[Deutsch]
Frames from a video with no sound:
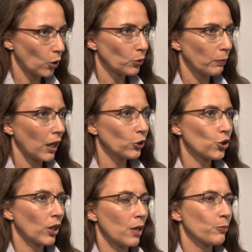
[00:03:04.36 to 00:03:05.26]

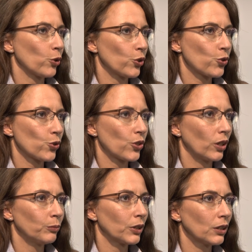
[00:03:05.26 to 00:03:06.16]
automatisch in einem solchen
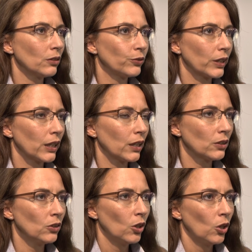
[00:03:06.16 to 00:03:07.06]
System drin
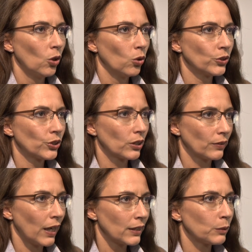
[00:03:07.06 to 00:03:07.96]
wären und
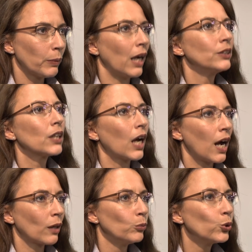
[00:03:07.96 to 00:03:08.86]
quasi
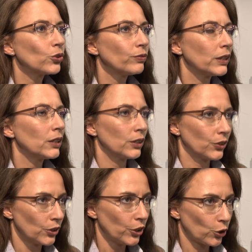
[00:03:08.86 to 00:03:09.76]
beantragen müssen, wenn sie
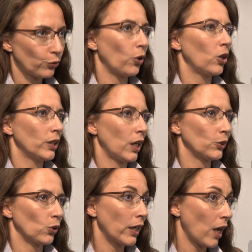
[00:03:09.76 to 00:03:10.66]
es nicht wollen,
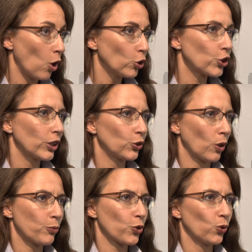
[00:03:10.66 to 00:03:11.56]
also eine
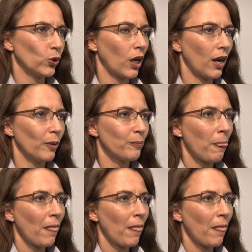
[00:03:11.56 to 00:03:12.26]
Ausstiegsoption haben.